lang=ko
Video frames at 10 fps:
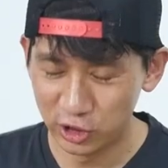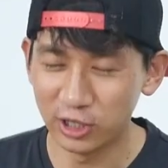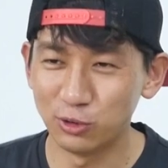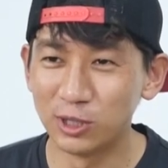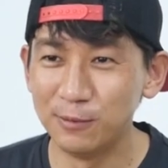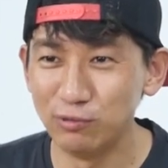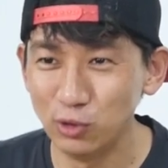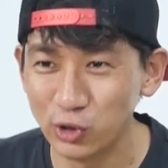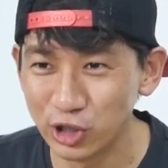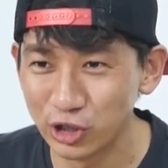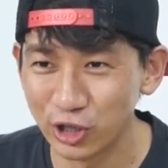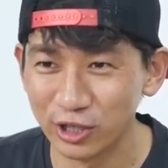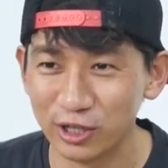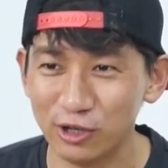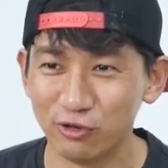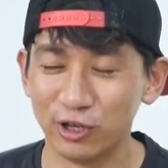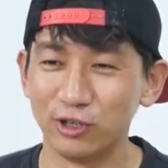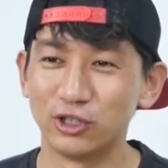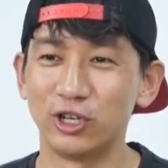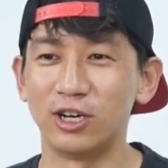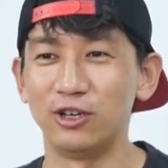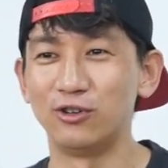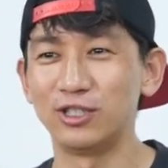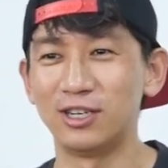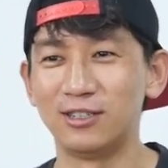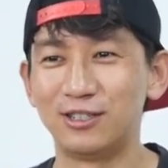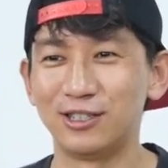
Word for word: 제가좀 기쁜 소식을 전해드리려고 해요 저희가 영상을